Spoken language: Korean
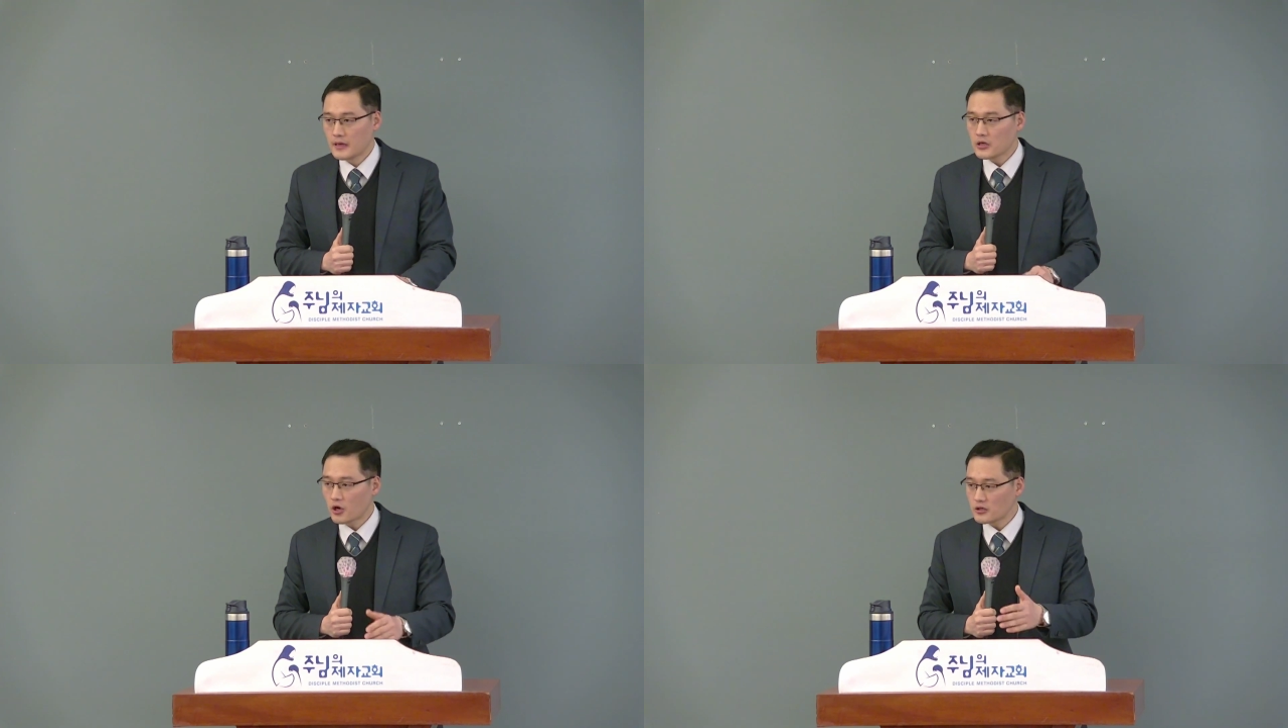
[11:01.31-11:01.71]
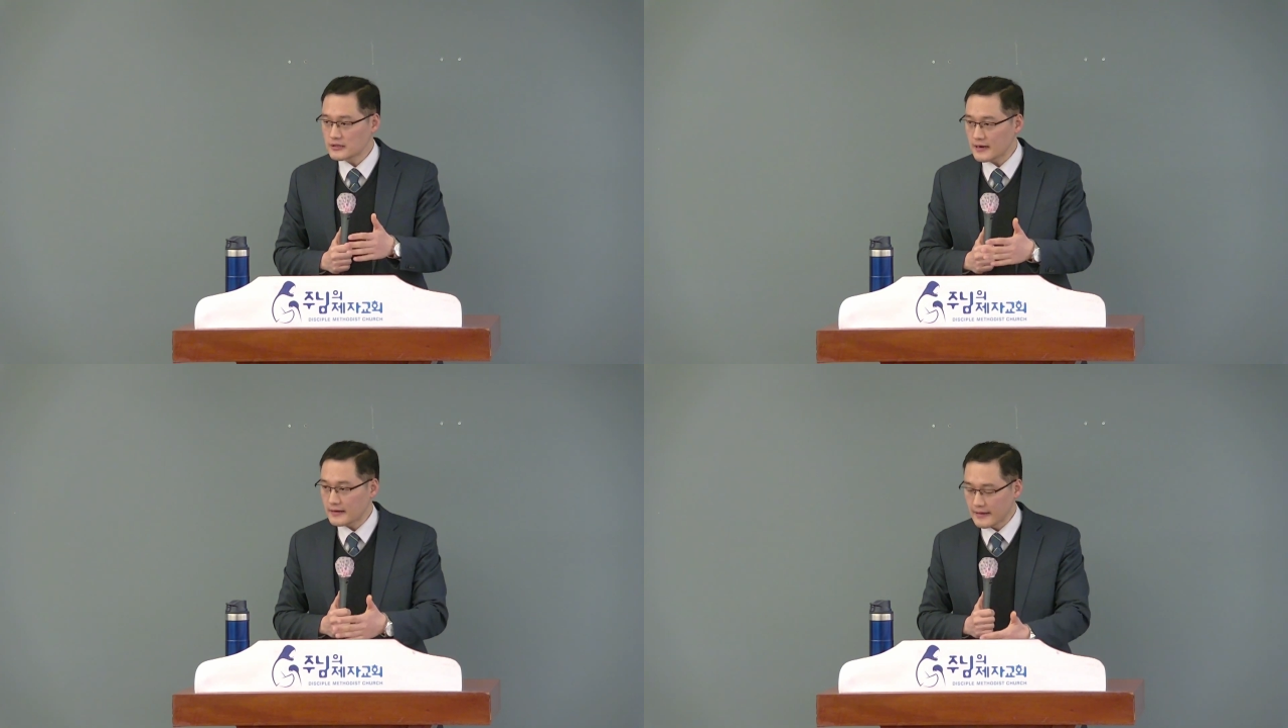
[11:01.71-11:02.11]

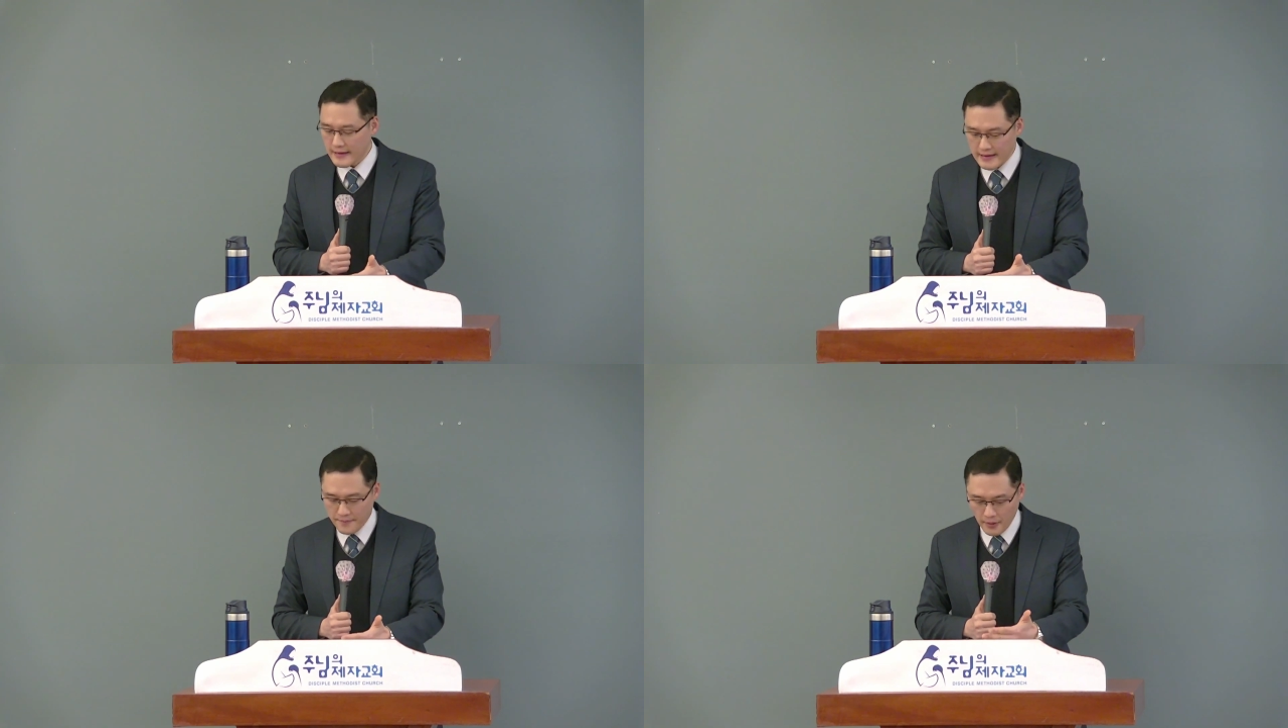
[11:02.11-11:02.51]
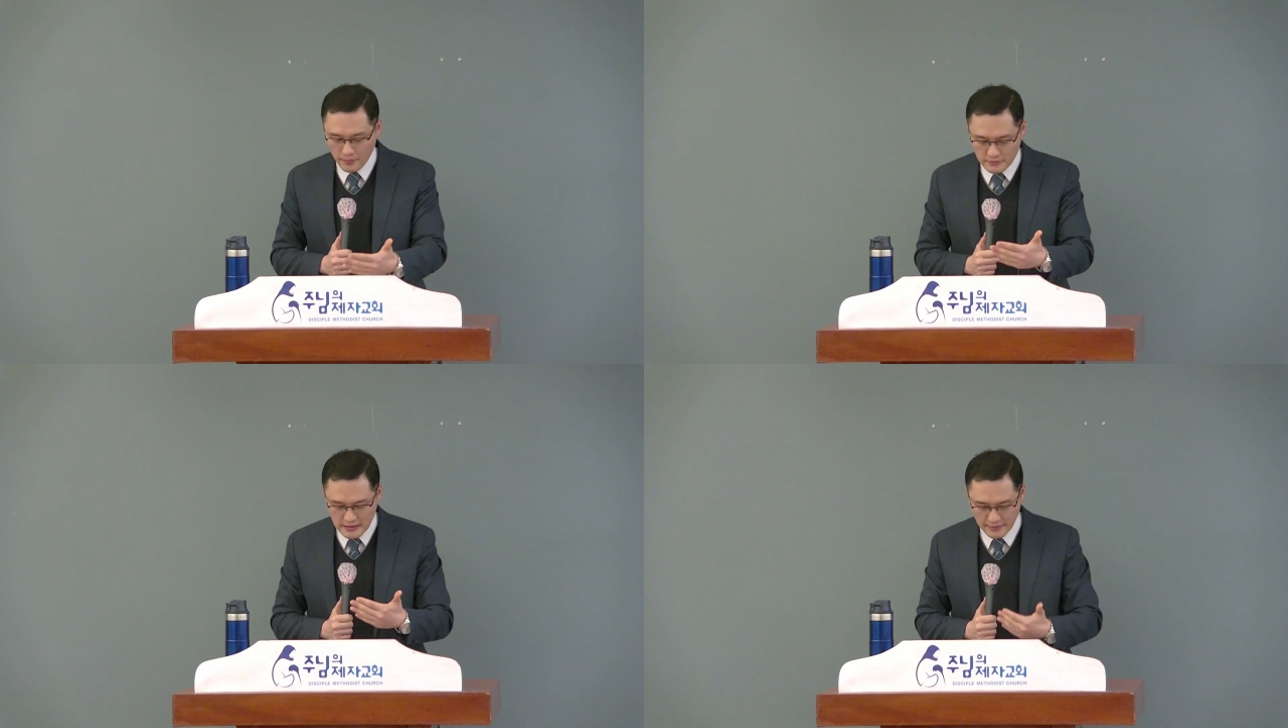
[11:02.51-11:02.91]
형제가 내게
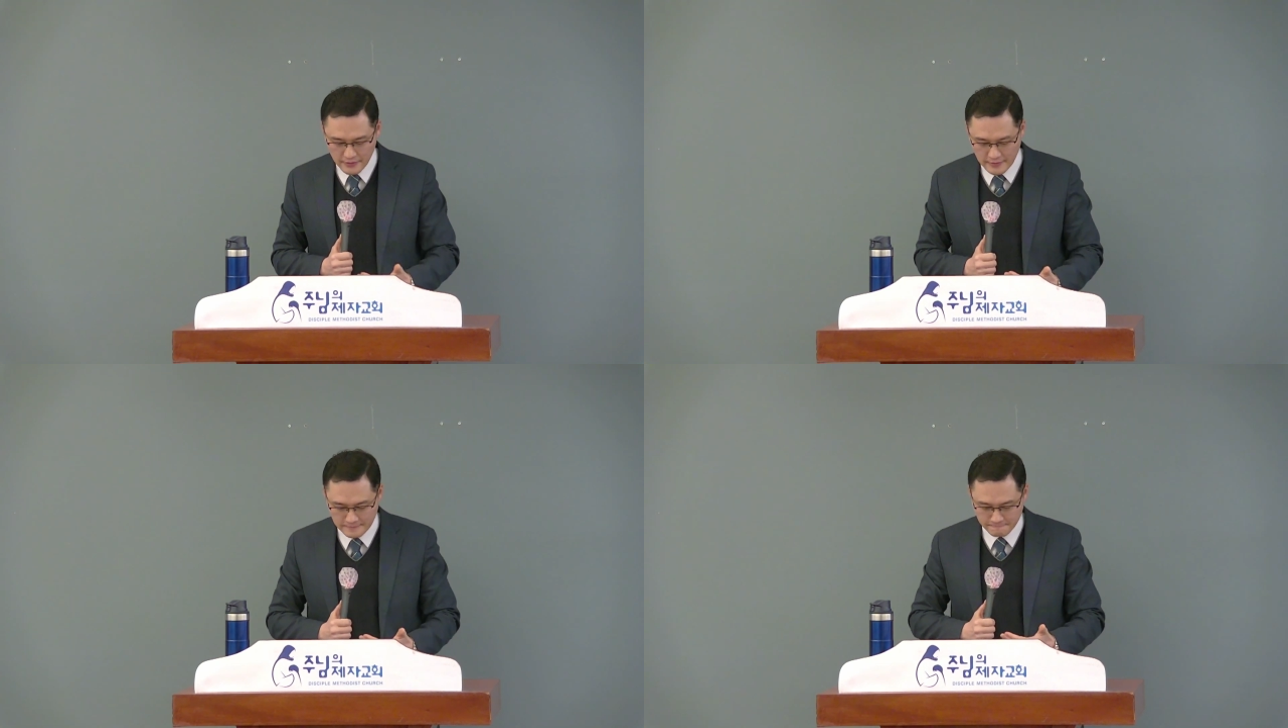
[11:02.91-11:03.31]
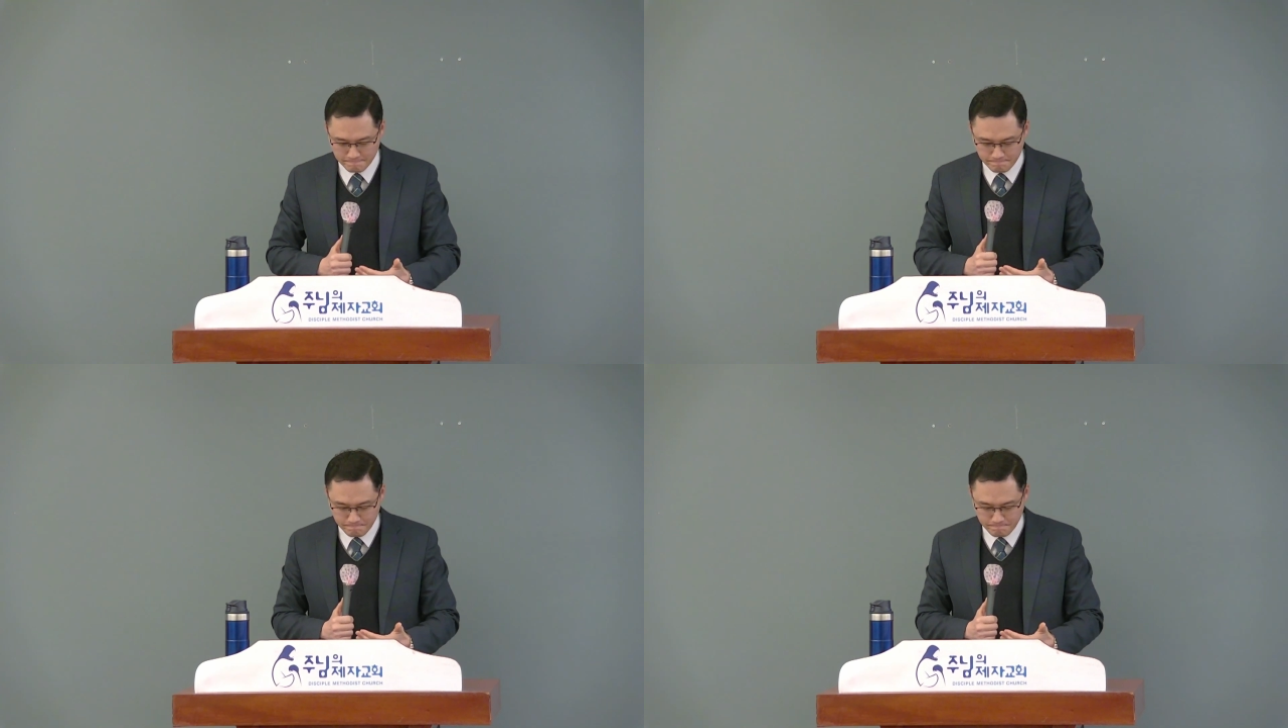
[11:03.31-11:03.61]
범죄하면